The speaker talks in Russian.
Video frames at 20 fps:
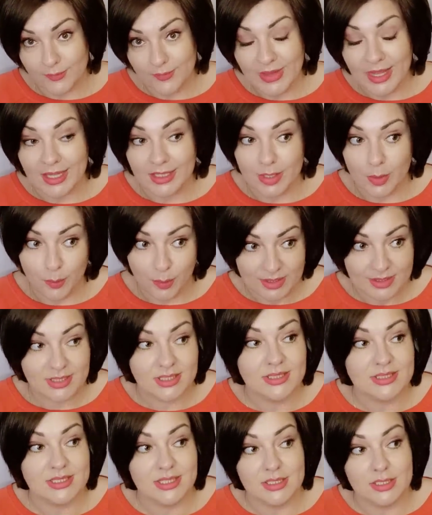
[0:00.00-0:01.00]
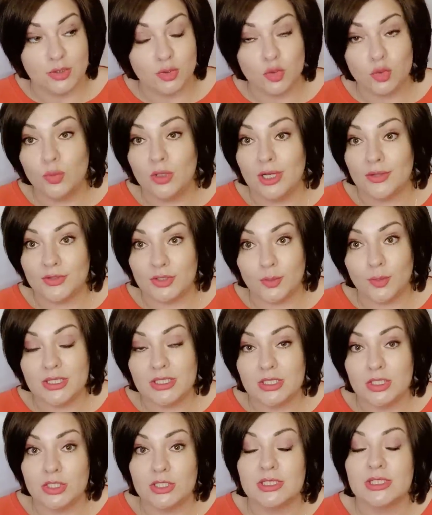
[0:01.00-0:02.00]
она падала за 1 рубль
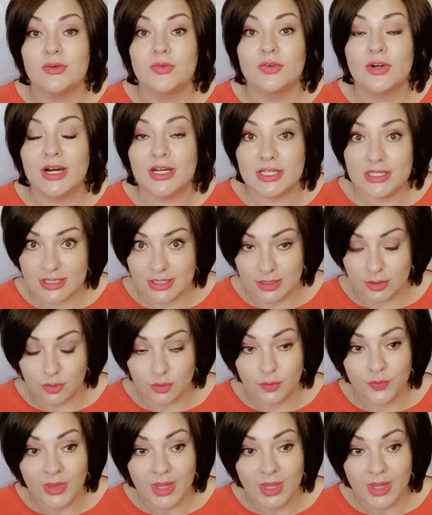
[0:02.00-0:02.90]
автоматически в корзину,